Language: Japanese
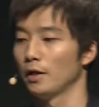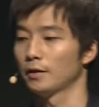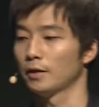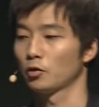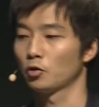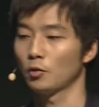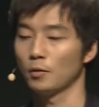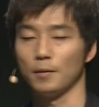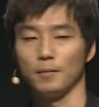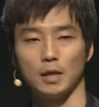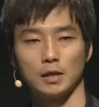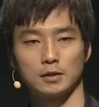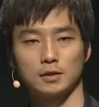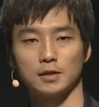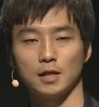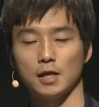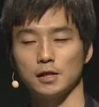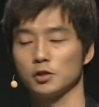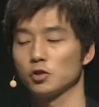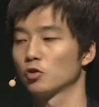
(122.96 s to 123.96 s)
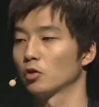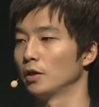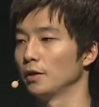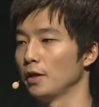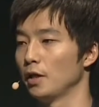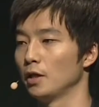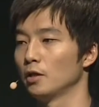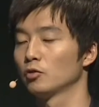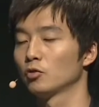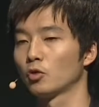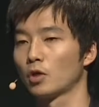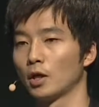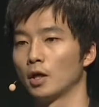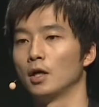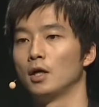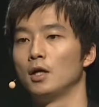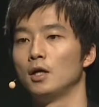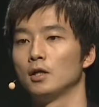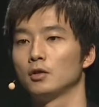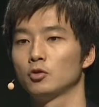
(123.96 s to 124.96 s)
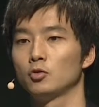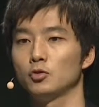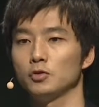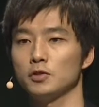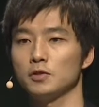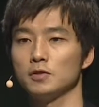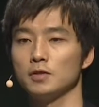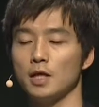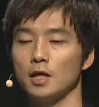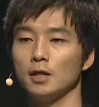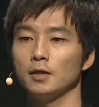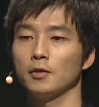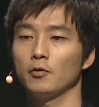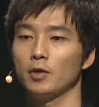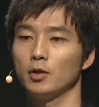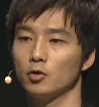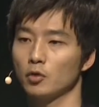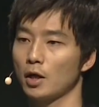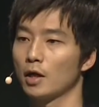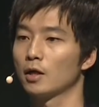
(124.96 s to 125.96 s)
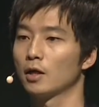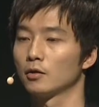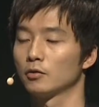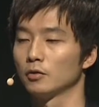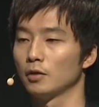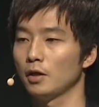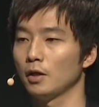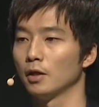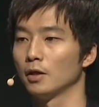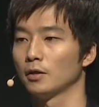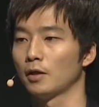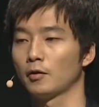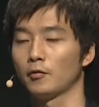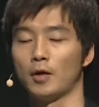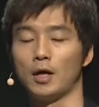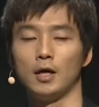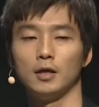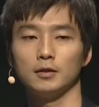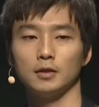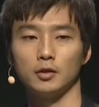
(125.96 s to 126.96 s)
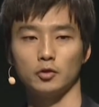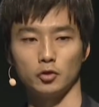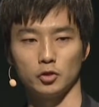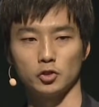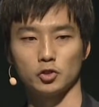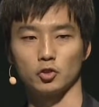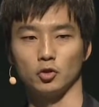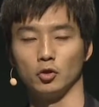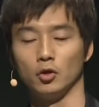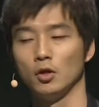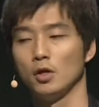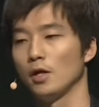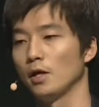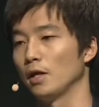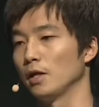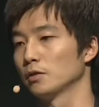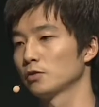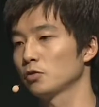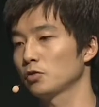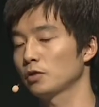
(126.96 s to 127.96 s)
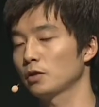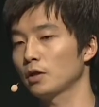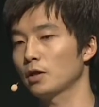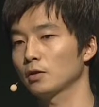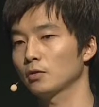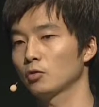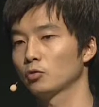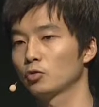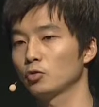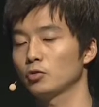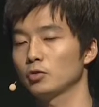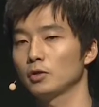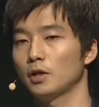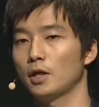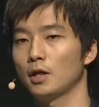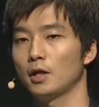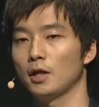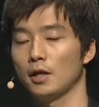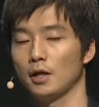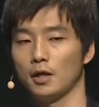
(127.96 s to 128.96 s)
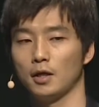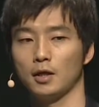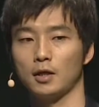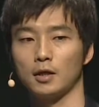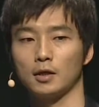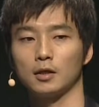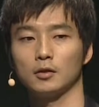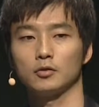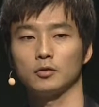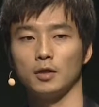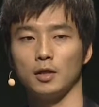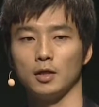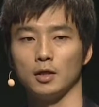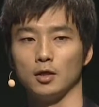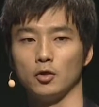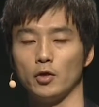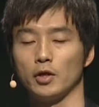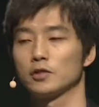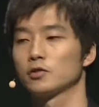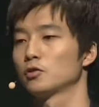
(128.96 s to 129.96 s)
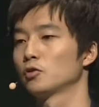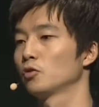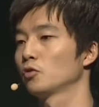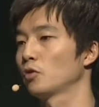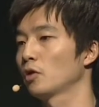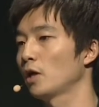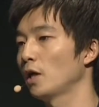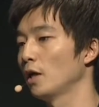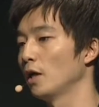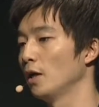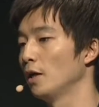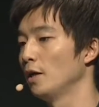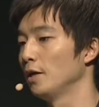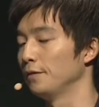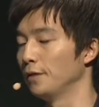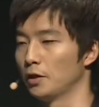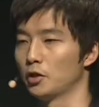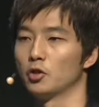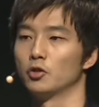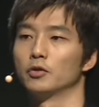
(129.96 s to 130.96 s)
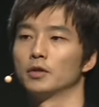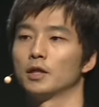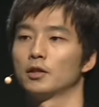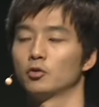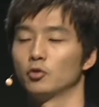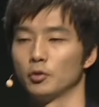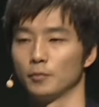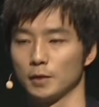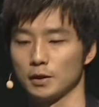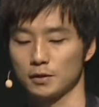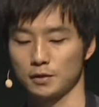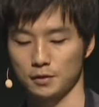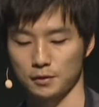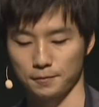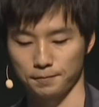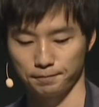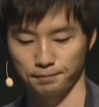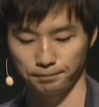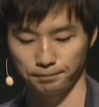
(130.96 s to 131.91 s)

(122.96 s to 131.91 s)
え例えばマッサージとかネイルとか当日ならではの価格で例えば半額以上、えそういったお得な、え価格で予約することができるようになっております